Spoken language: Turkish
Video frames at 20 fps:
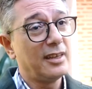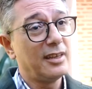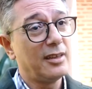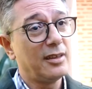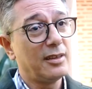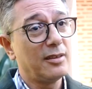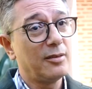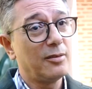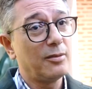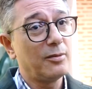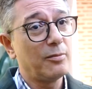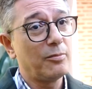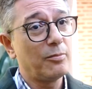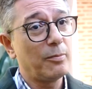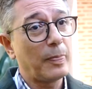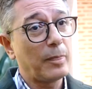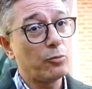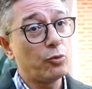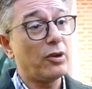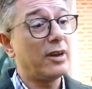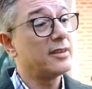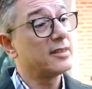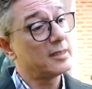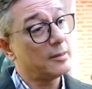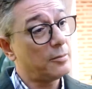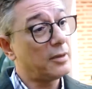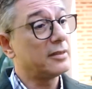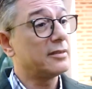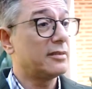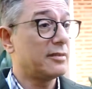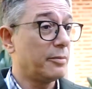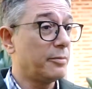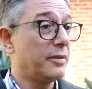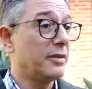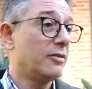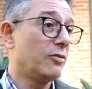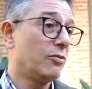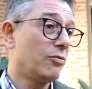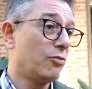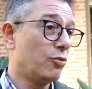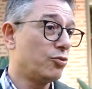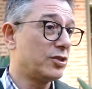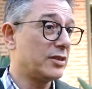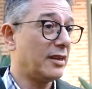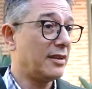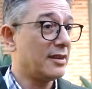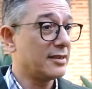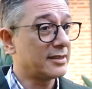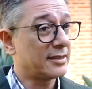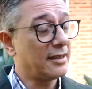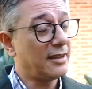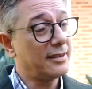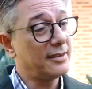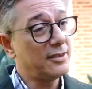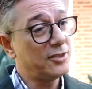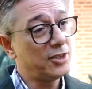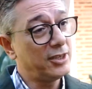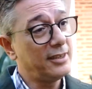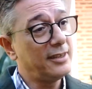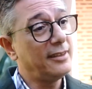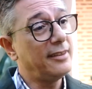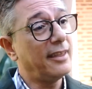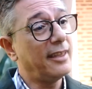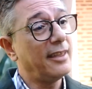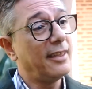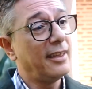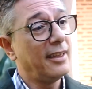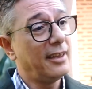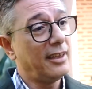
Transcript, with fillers: E, bu aynı zamanda tabii özel hastaneciliği de